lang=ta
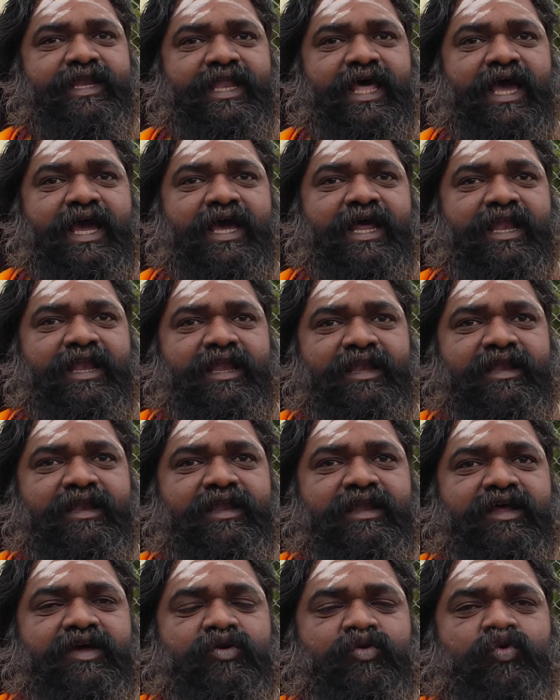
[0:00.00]
நாங்கள்
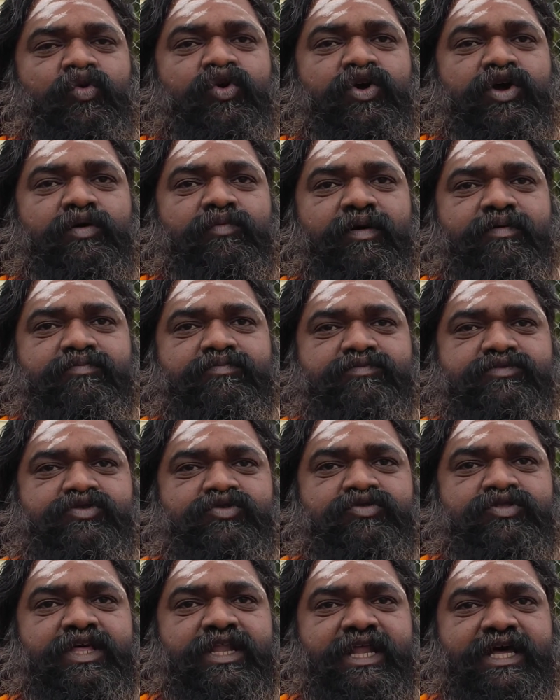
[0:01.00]
குங்குமம்
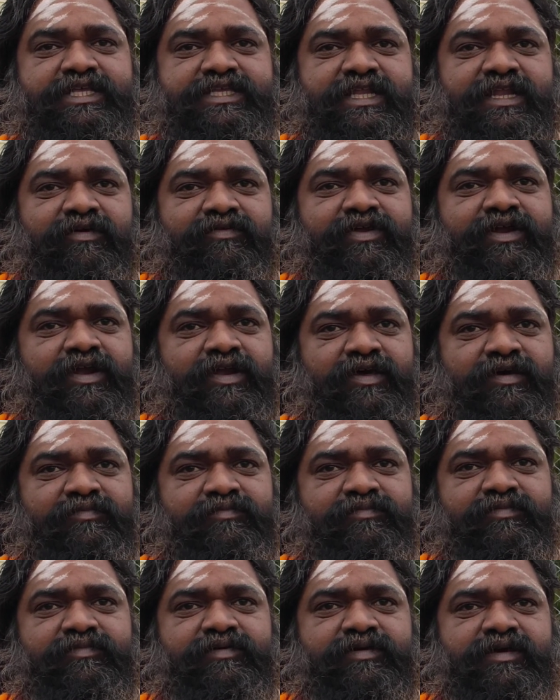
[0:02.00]
சுந்தரராஜன் அவர்களும்
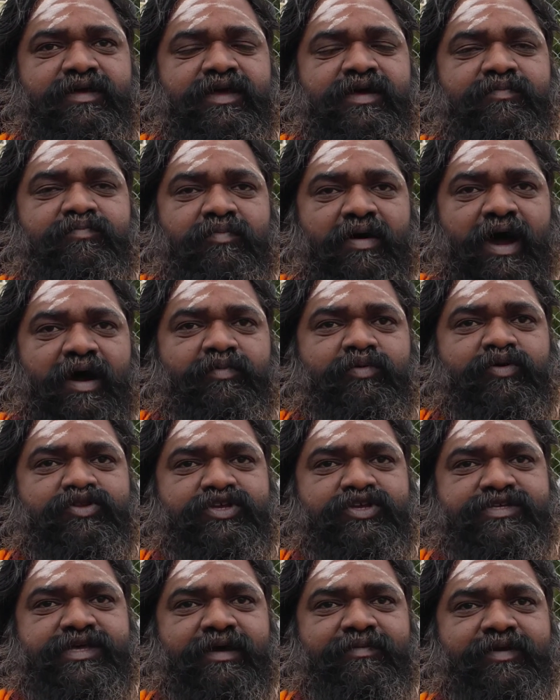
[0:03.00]
பாபுஜி
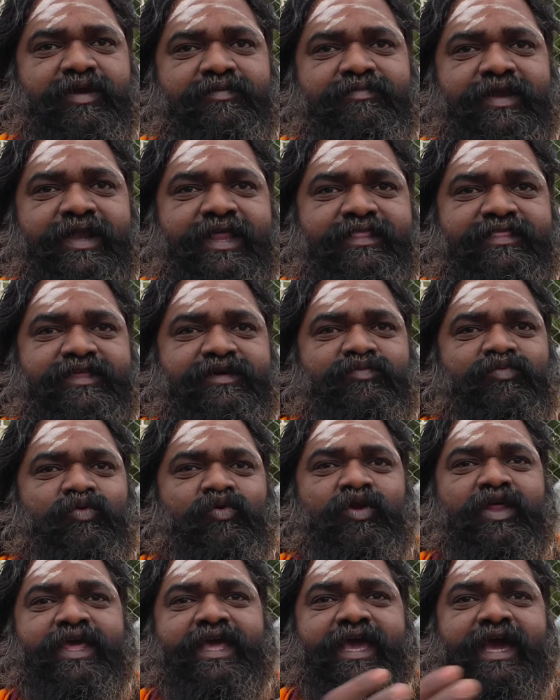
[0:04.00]
சுவாமியும் இணைந்து
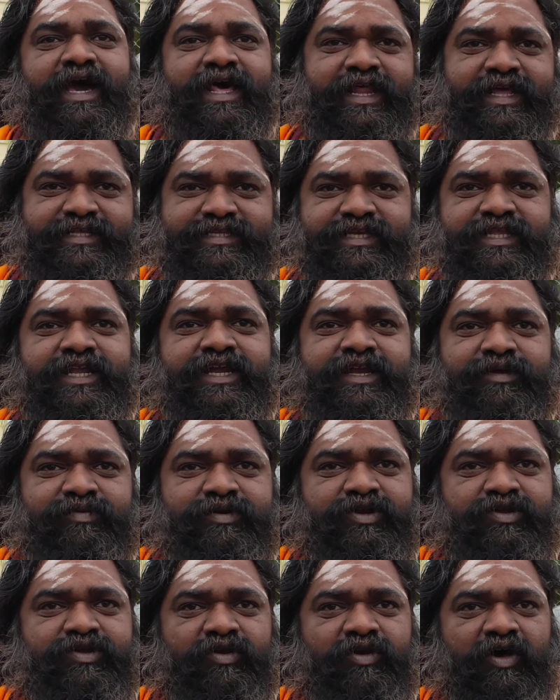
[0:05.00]
மூலிகை ஆராய்ச்சியில்
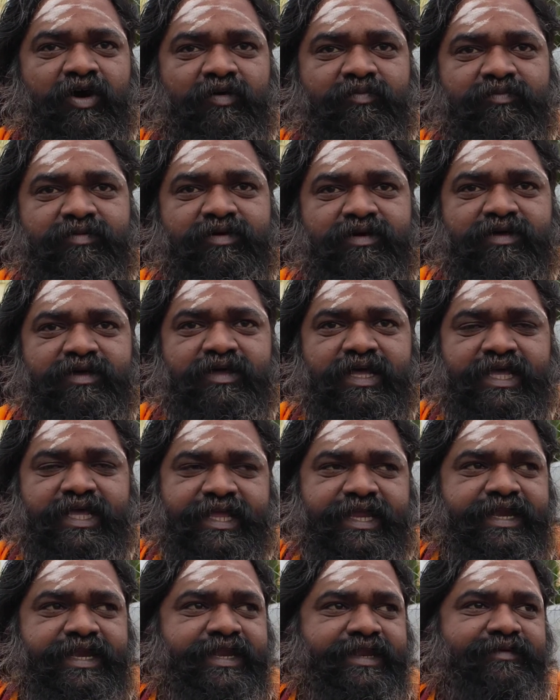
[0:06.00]
ஈடுபட்டுள்ளோம்
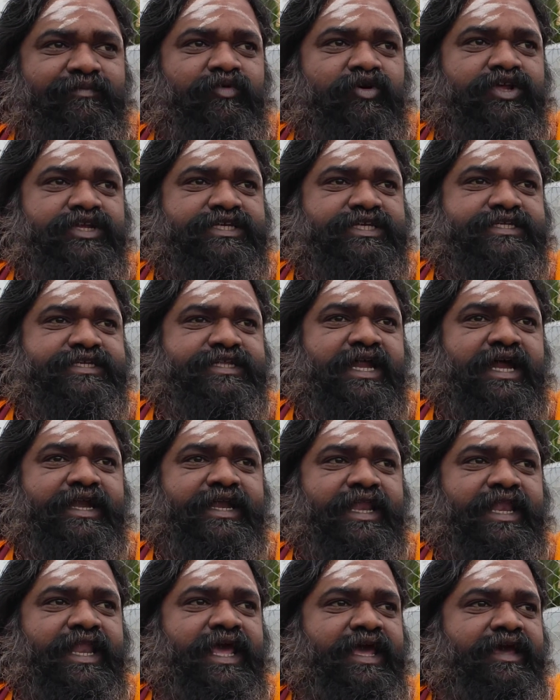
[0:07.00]
இன்று மொரிஷியஸ்
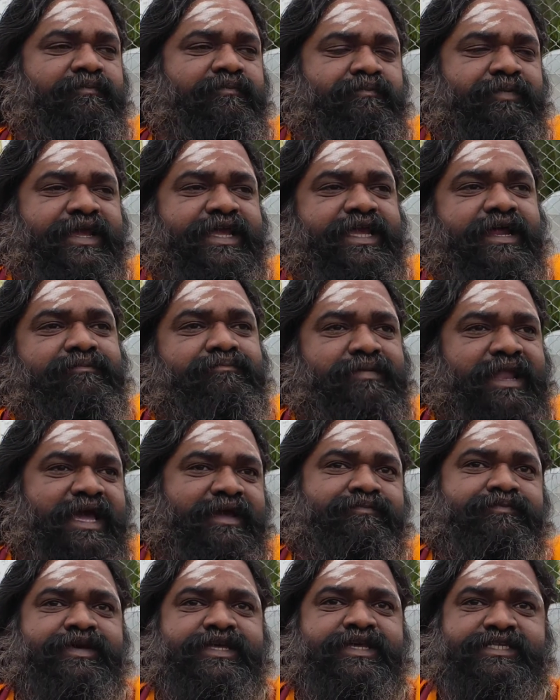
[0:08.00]
நாட்டிலே பிக் அண்ட்
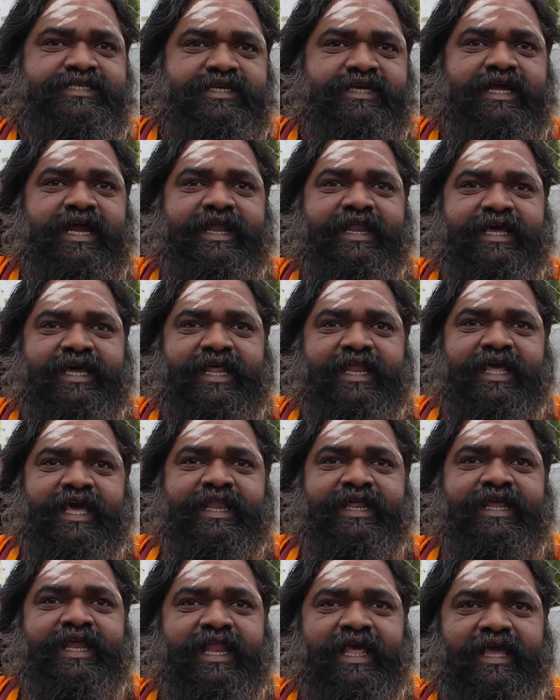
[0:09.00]
பிளாக் பீச்
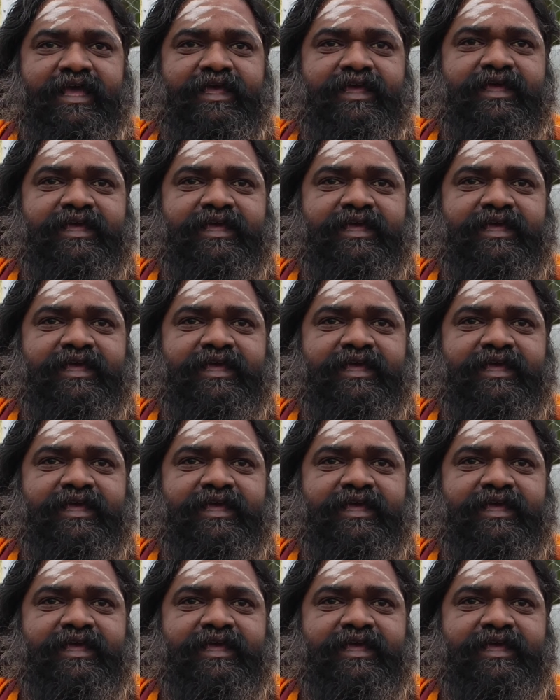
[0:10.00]
அருகிலே